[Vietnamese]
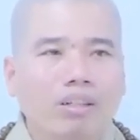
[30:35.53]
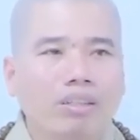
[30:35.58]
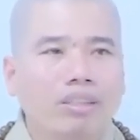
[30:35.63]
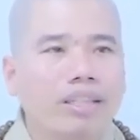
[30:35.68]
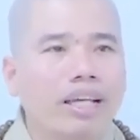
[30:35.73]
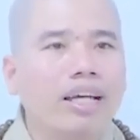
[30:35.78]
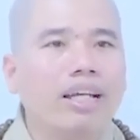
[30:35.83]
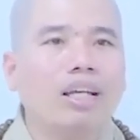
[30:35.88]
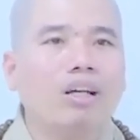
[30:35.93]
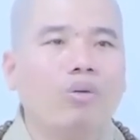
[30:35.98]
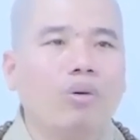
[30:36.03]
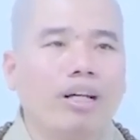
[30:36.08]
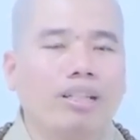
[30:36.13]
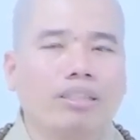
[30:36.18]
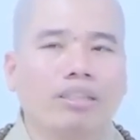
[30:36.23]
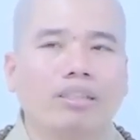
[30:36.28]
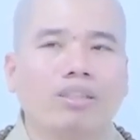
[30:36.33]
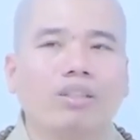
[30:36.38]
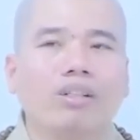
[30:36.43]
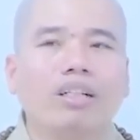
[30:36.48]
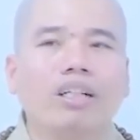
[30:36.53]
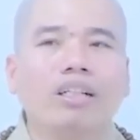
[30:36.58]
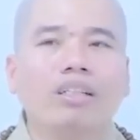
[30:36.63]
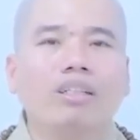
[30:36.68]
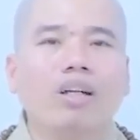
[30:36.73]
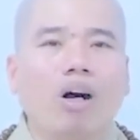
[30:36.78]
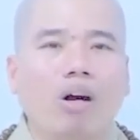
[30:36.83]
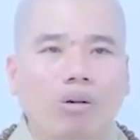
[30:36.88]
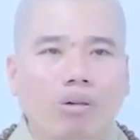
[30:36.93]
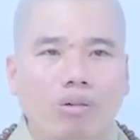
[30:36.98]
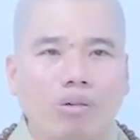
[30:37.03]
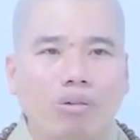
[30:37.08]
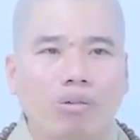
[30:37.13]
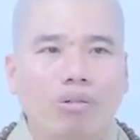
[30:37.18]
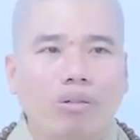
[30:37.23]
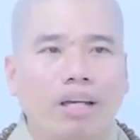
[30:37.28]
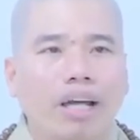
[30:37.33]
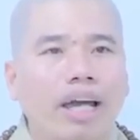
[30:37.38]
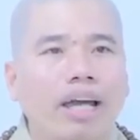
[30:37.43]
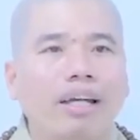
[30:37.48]
rồi trên là hòa thượng có đức độ
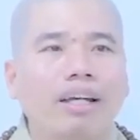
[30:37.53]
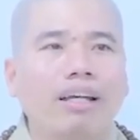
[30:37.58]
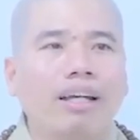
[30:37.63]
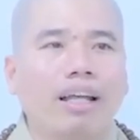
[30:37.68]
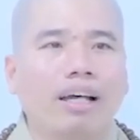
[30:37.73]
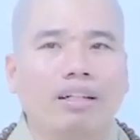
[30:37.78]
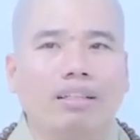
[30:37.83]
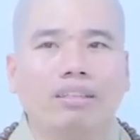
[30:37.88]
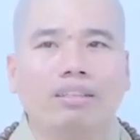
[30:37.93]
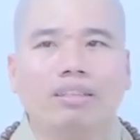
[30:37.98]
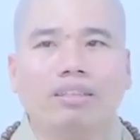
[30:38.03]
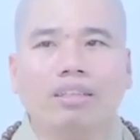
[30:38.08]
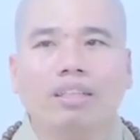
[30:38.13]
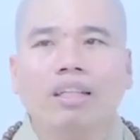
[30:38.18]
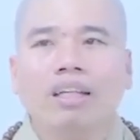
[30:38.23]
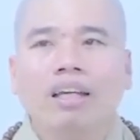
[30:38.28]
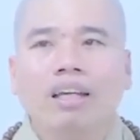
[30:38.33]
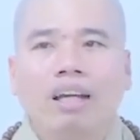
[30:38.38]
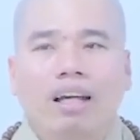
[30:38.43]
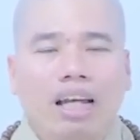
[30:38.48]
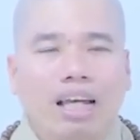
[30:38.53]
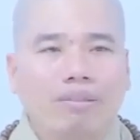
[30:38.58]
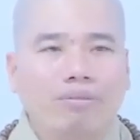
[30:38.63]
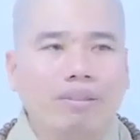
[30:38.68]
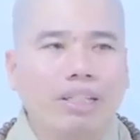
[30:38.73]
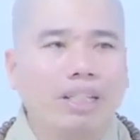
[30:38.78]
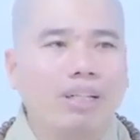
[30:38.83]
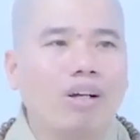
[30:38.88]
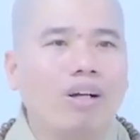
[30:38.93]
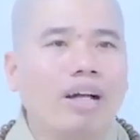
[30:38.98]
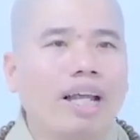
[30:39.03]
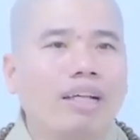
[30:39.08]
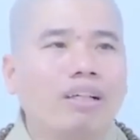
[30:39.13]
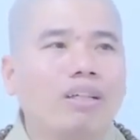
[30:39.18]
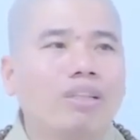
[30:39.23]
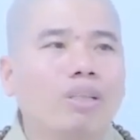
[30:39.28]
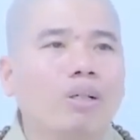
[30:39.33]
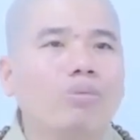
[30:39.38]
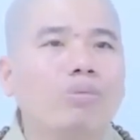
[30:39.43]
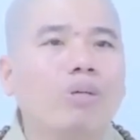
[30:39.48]
kế là người làm việc lo lắng
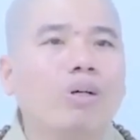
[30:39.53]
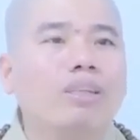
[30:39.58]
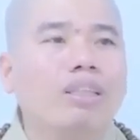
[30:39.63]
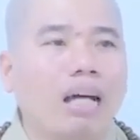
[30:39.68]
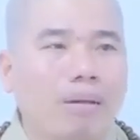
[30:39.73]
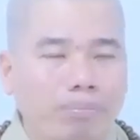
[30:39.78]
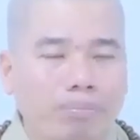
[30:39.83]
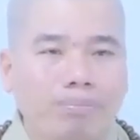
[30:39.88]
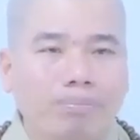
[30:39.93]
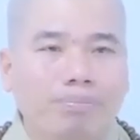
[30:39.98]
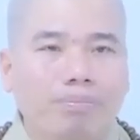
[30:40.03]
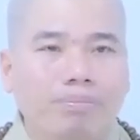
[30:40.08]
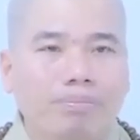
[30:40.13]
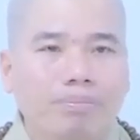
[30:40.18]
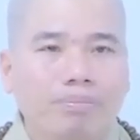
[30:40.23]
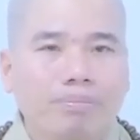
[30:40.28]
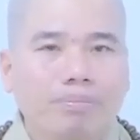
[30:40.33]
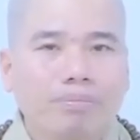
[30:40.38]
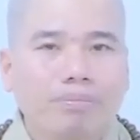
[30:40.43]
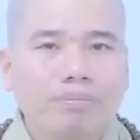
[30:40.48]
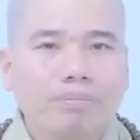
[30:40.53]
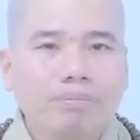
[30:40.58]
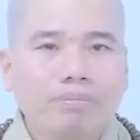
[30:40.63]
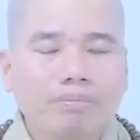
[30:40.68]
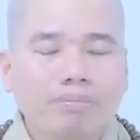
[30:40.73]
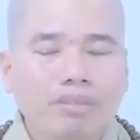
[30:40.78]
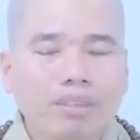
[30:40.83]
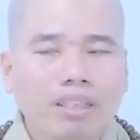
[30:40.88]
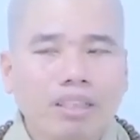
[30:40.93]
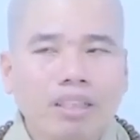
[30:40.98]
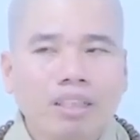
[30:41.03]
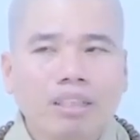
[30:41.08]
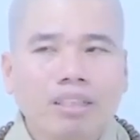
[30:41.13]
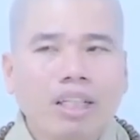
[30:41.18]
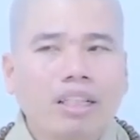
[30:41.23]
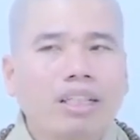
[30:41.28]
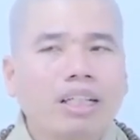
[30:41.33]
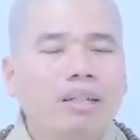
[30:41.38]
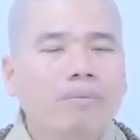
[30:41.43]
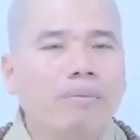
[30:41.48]
cho chúng có tâm
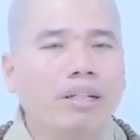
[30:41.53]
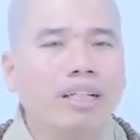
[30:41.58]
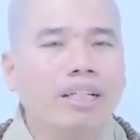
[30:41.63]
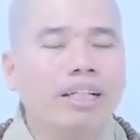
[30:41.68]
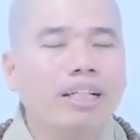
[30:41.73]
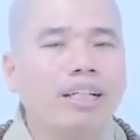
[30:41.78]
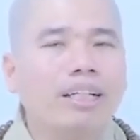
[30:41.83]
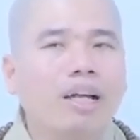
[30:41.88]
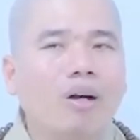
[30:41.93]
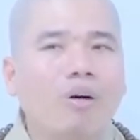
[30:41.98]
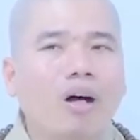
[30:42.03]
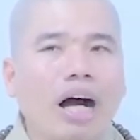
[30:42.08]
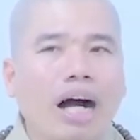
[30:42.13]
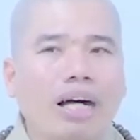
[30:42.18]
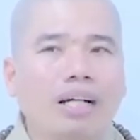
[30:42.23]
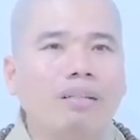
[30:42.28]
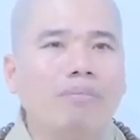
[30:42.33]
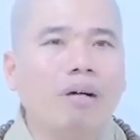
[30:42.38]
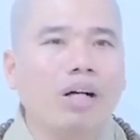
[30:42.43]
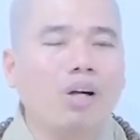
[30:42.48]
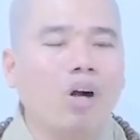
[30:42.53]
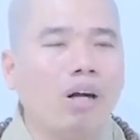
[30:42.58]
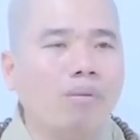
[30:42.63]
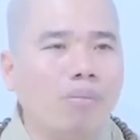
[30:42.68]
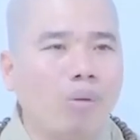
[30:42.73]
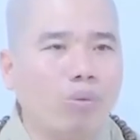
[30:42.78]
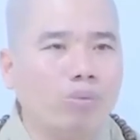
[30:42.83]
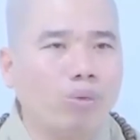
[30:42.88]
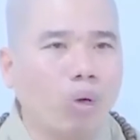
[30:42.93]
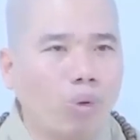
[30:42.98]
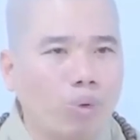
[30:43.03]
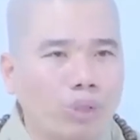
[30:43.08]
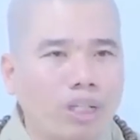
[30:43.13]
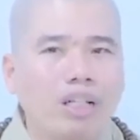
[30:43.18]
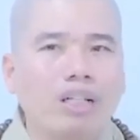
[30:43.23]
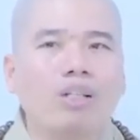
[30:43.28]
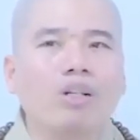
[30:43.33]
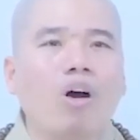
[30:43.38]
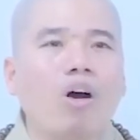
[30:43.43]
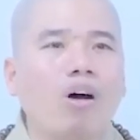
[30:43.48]
nên khi mình đi đến đâu ở mà có một tổ
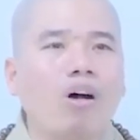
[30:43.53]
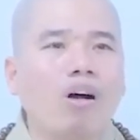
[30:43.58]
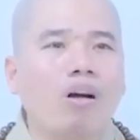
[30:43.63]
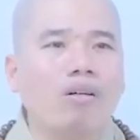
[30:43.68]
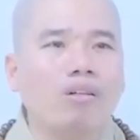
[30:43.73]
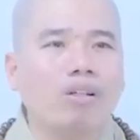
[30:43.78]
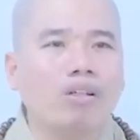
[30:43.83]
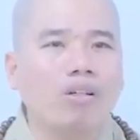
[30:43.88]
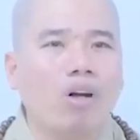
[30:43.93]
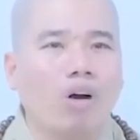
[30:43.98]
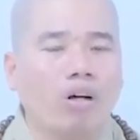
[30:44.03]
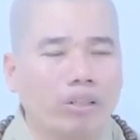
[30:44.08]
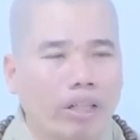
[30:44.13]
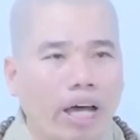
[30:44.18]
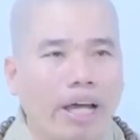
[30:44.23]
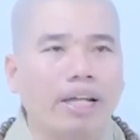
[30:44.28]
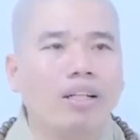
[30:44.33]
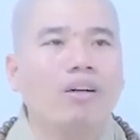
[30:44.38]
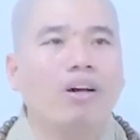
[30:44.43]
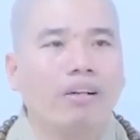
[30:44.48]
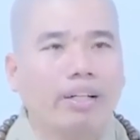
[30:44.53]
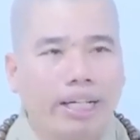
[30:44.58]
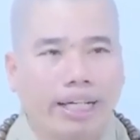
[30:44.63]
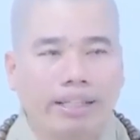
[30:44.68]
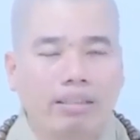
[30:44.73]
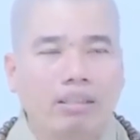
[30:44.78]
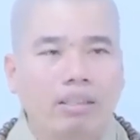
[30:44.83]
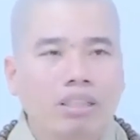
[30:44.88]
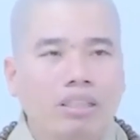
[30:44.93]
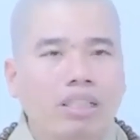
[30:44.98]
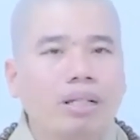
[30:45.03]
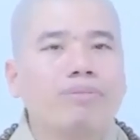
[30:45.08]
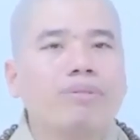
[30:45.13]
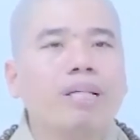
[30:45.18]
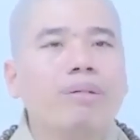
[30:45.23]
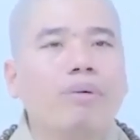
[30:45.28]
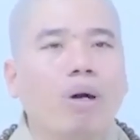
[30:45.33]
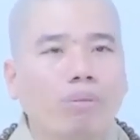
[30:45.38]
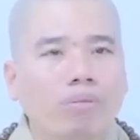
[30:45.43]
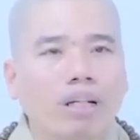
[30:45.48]
chức có đoàn thể rõ ràng sắp
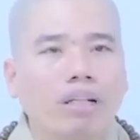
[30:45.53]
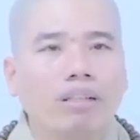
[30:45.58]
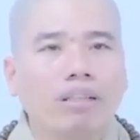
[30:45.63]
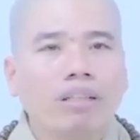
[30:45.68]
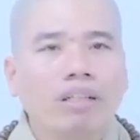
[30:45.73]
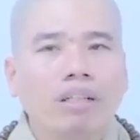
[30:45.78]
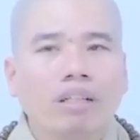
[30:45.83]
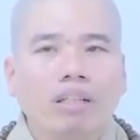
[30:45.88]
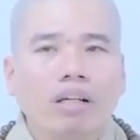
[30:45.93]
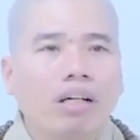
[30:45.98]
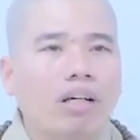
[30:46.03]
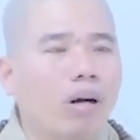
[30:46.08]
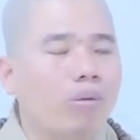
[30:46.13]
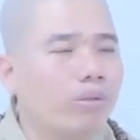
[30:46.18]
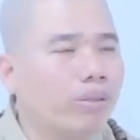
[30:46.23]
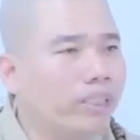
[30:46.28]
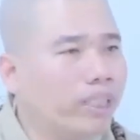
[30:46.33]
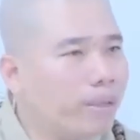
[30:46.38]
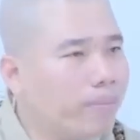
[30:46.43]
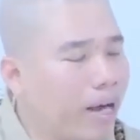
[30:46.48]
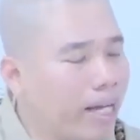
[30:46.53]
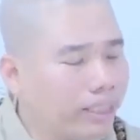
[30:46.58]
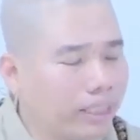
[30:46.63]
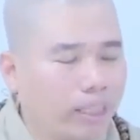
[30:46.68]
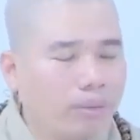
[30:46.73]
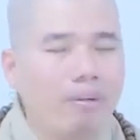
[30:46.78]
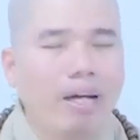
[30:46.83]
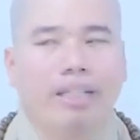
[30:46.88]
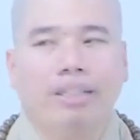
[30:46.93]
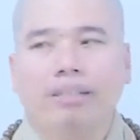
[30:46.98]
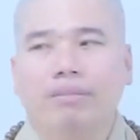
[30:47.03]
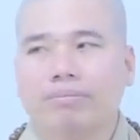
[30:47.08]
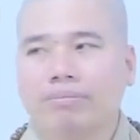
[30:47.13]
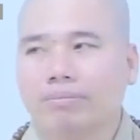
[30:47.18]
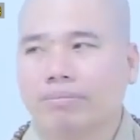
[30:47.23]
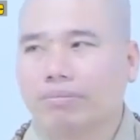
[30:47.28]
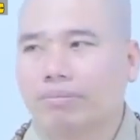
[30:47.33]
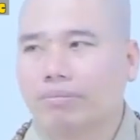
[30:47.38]
xếp ổn định nó không có chia ba xẻ bảy